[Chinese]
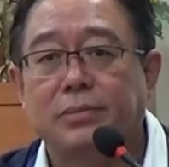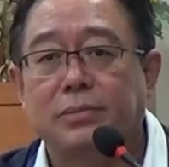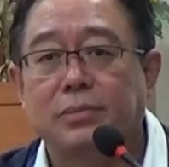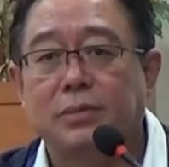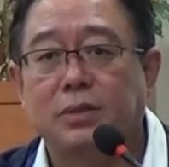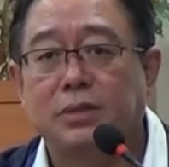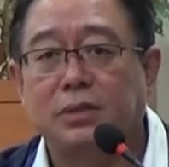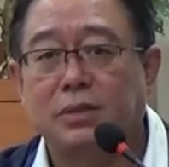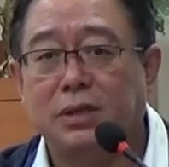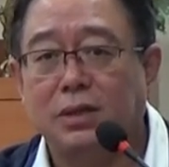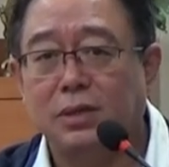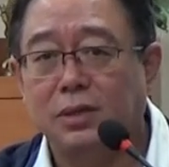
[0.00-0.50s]

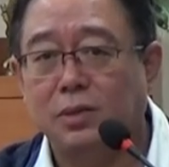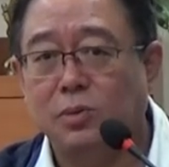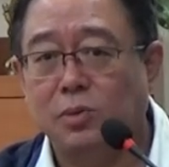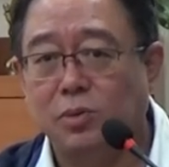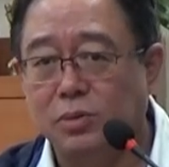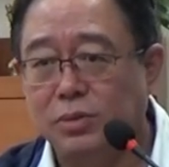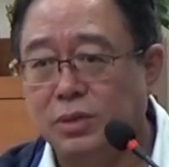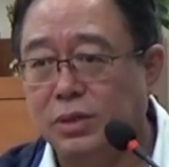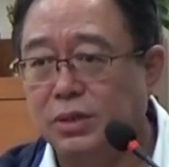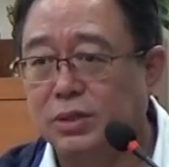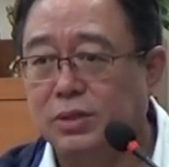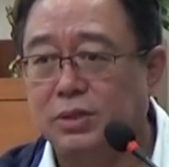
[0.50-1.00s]
你沾了
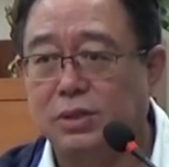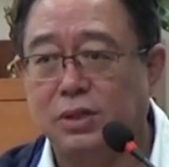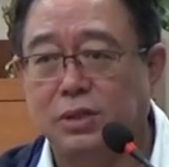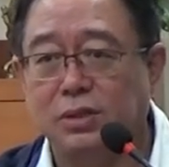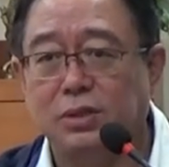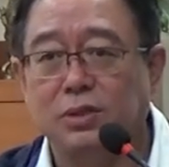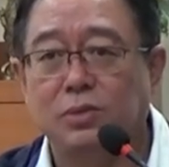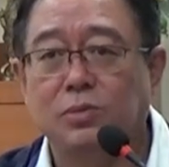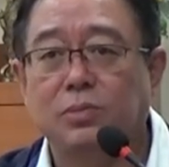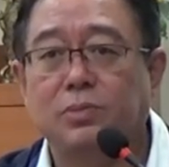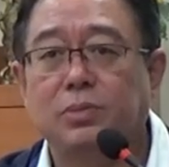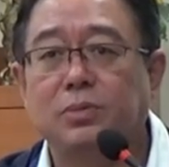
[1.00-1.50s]
荤的
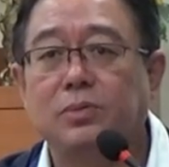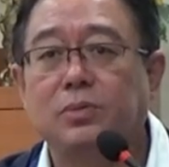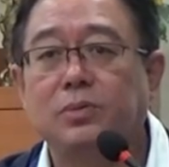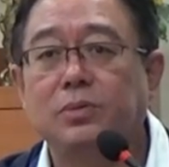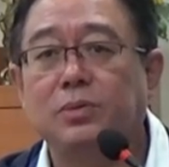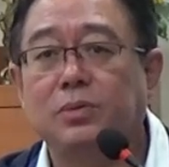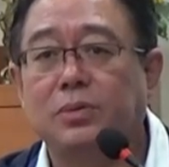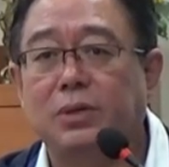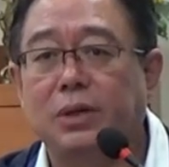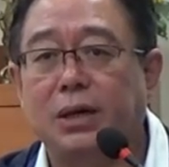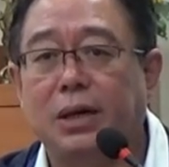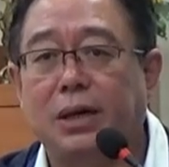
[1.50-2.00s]
神就不工
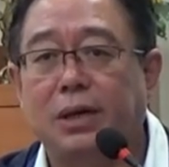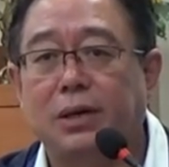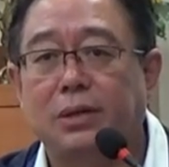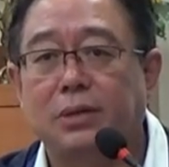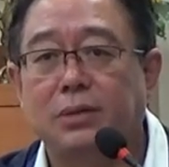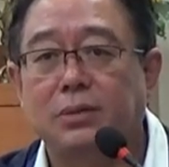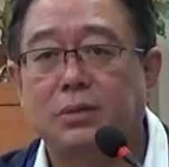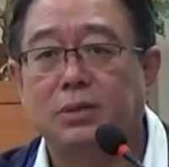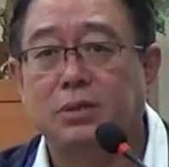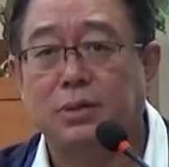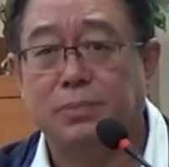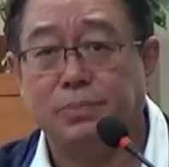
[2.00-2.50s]
作了，
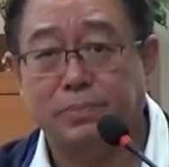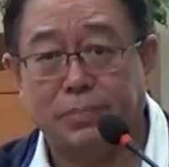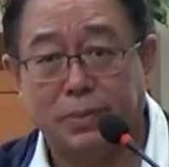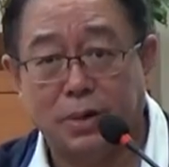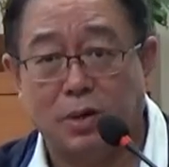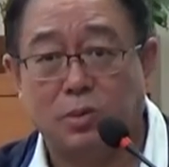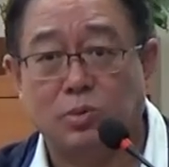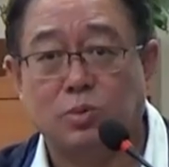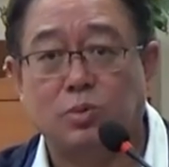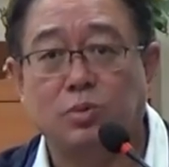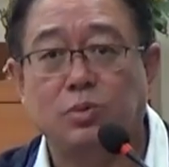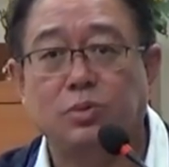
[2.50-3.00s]
神
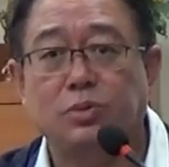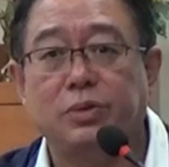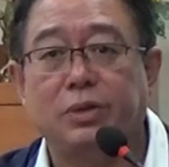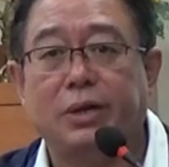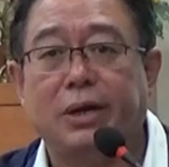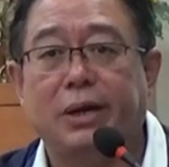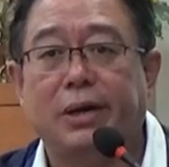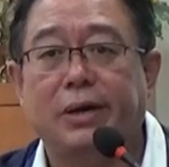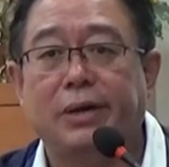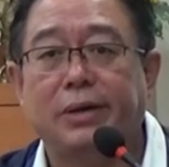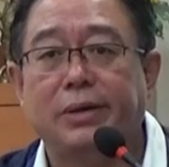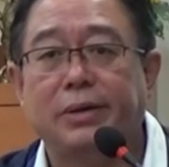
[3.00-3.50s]
跑出去
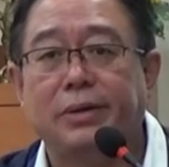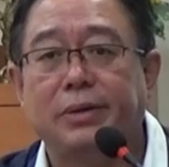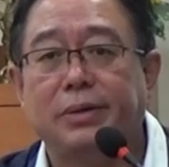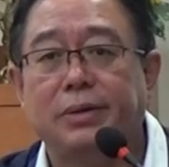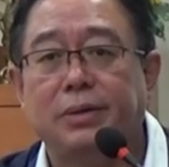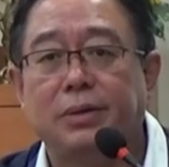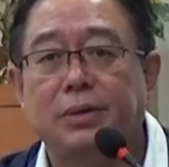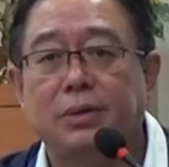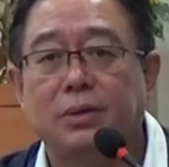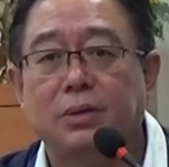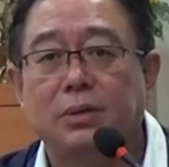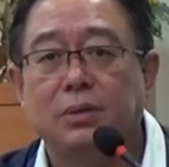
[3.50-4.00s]
了，
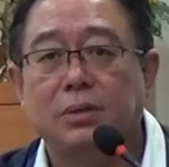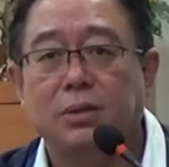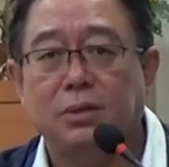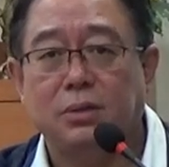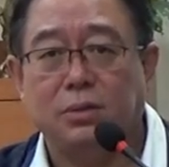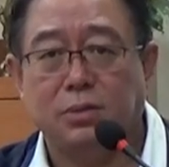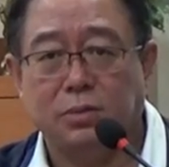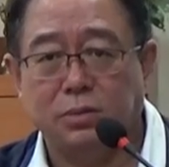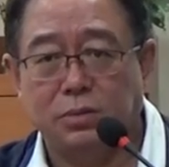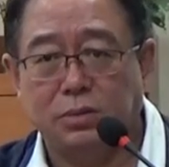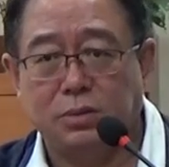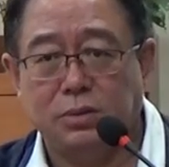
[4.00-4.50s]
那
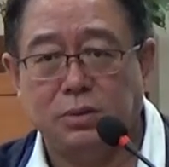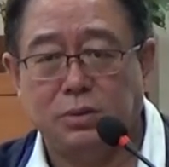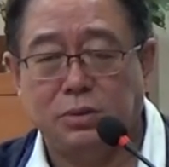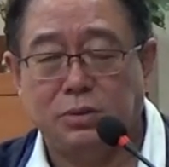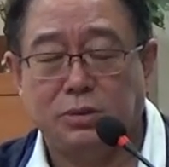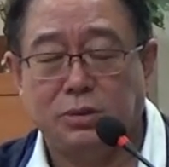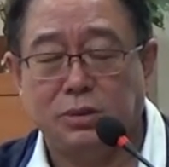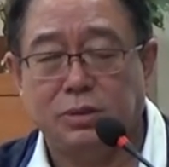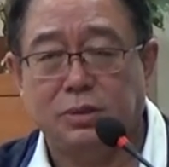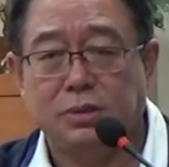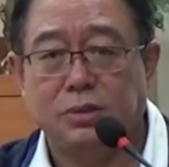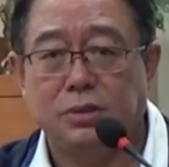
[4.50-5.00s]
就
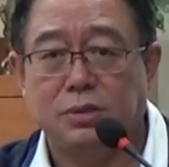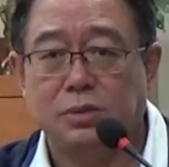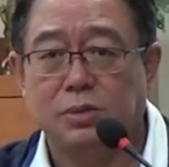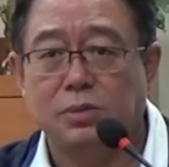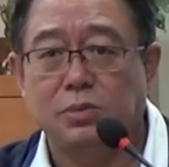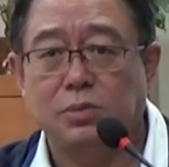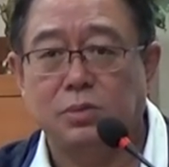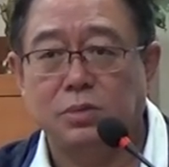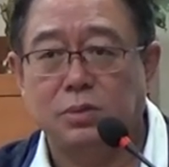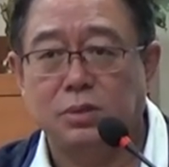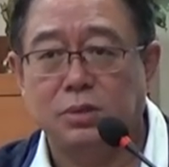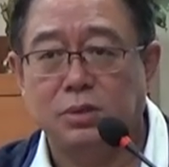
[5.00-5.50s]
这个时
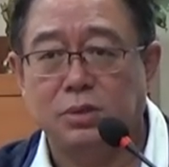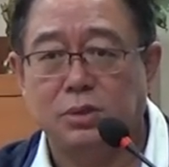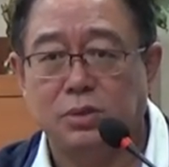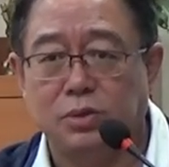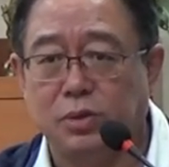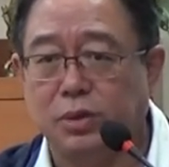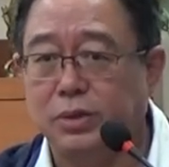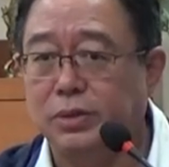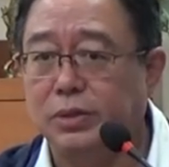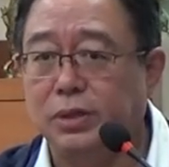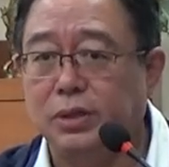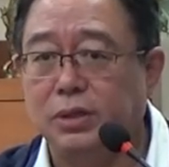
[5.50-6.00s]
候是
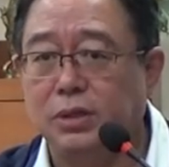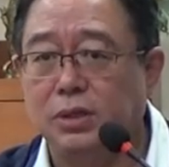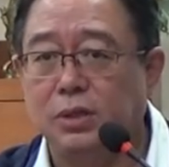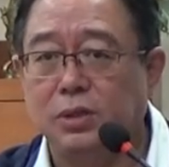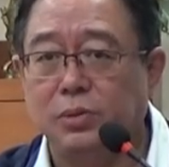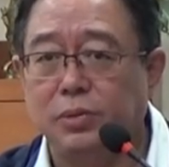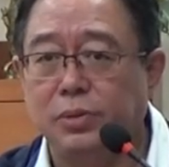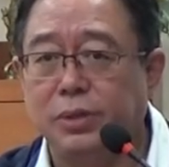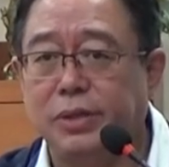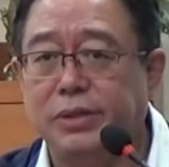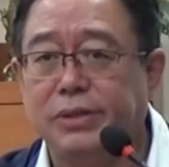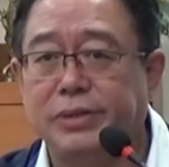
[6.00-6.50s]
绝对一个
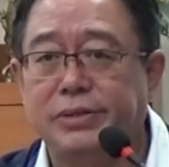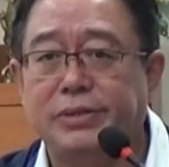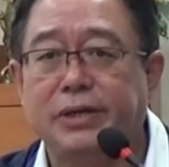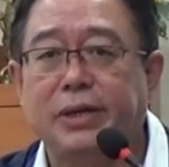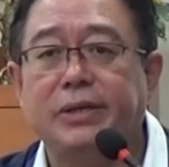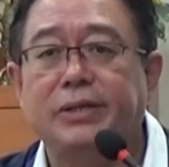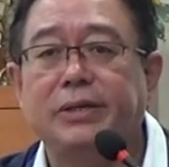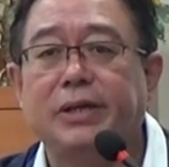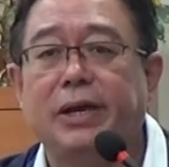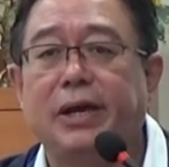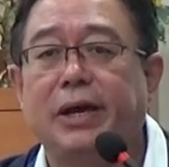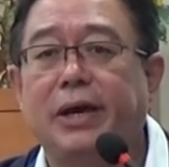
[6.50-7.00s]
月的
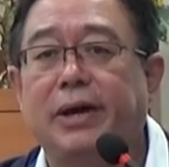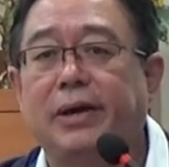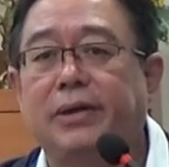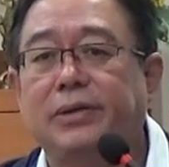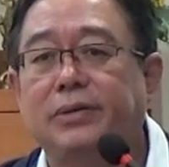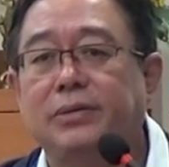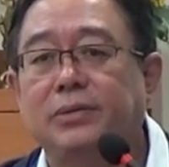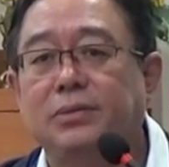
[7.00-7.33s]
斋戒。